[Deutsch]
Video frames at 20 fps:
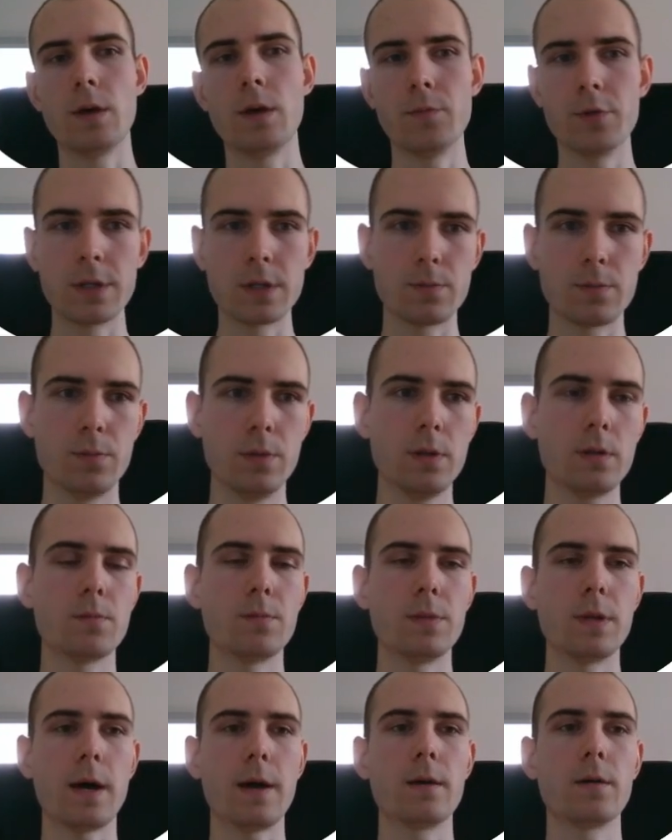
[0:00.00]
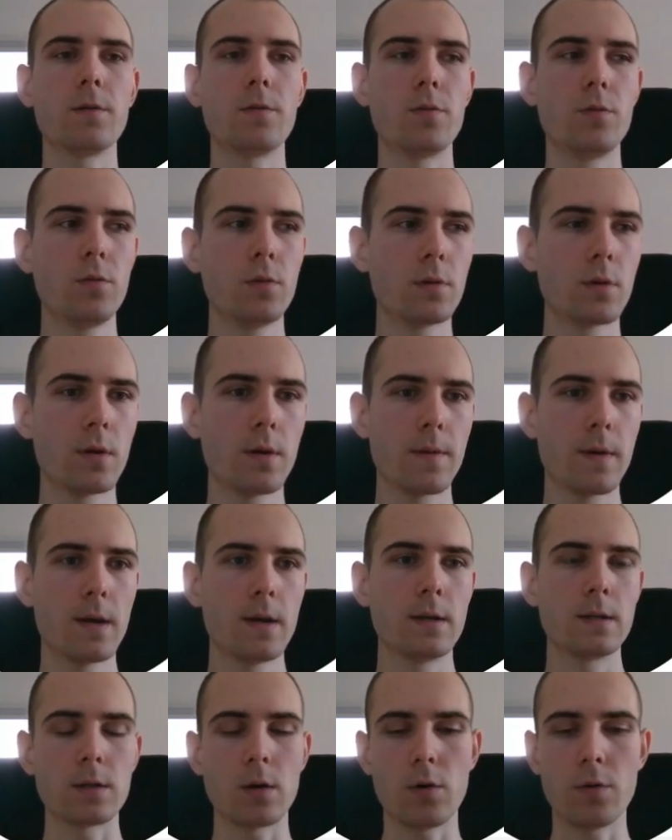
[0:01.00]
Dann wird das Bild mit eingefügt.
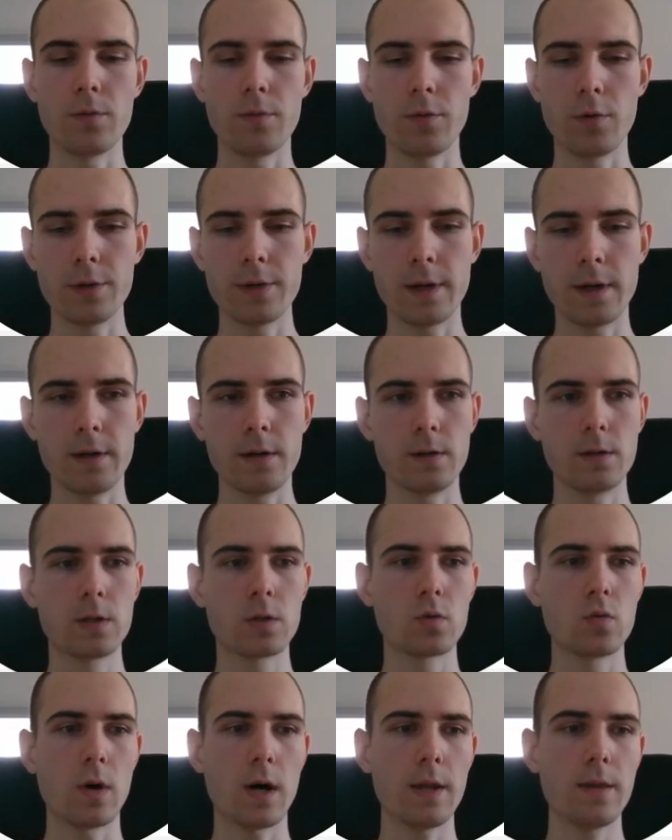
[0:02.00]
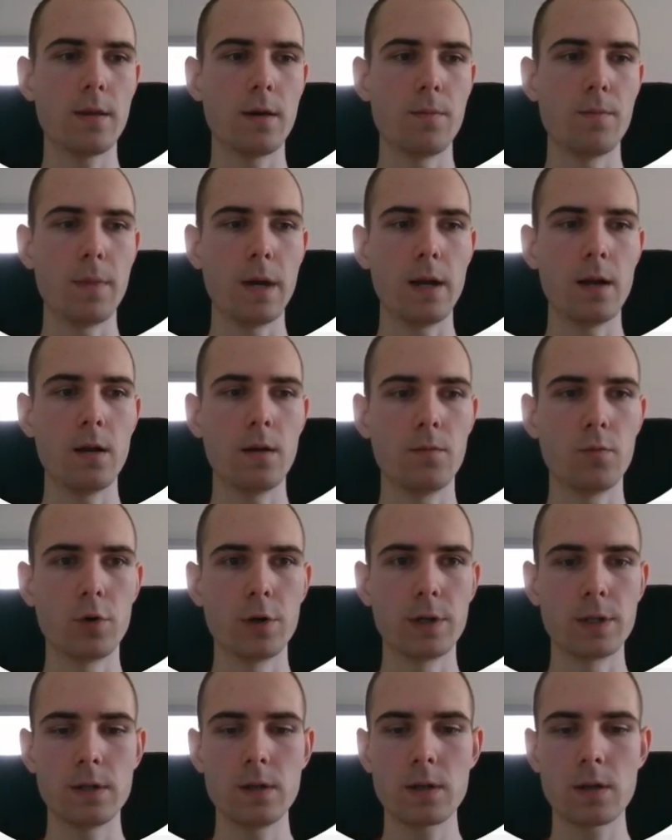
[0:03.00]
Ist auch ein Vorteil zu anderen Mailern, wo
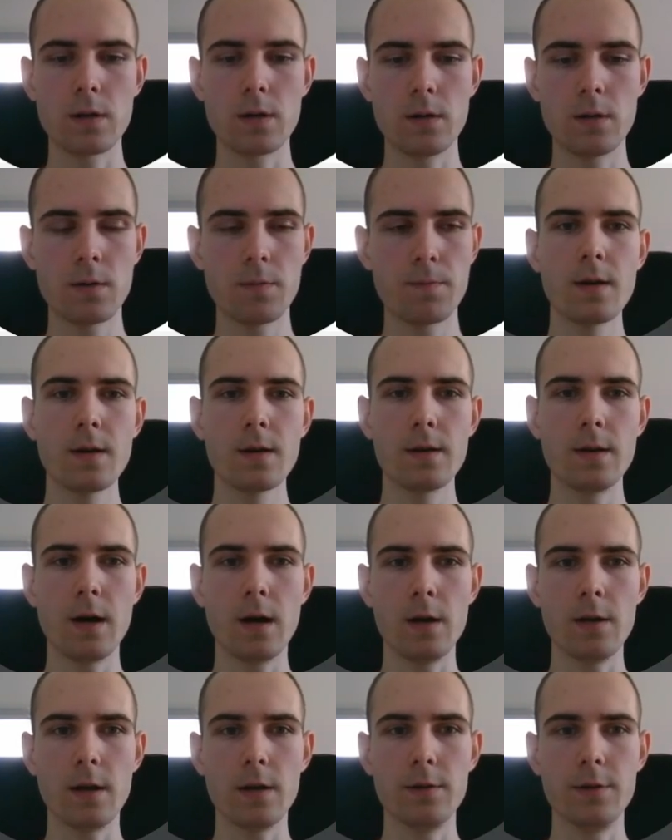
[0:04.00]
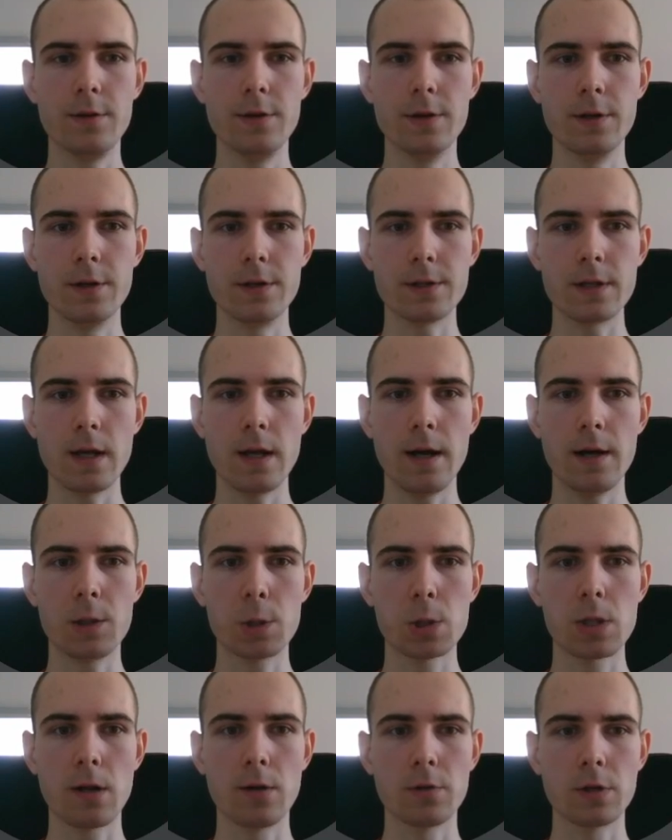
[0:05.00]
das nicht geht ja, dann hier das
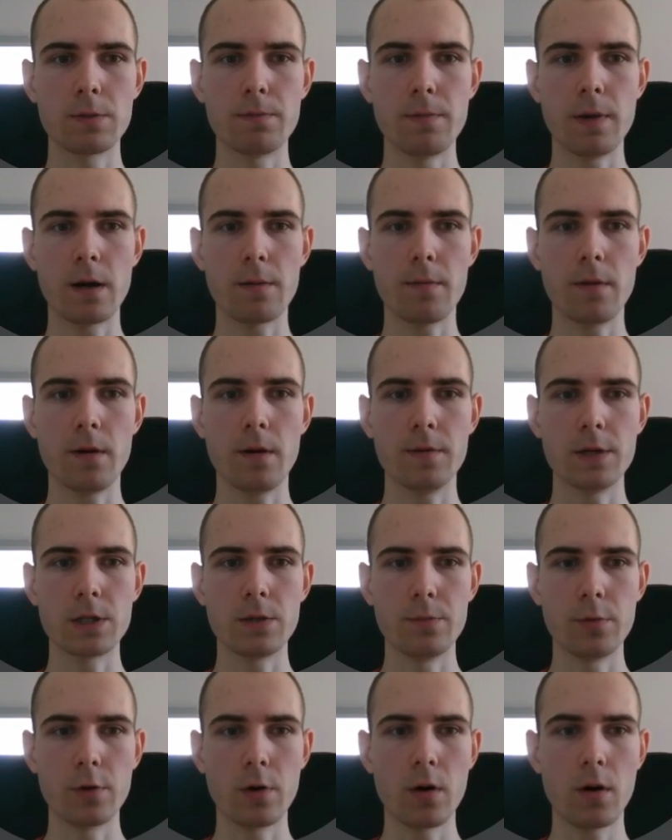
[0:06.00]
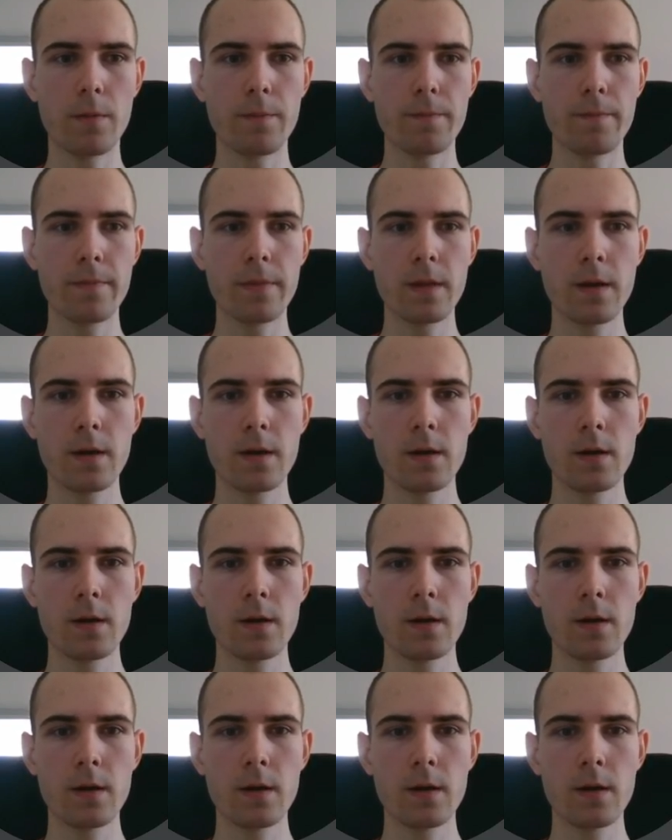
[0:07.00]
Alleinstellungsmerkmal, was sie bekommen.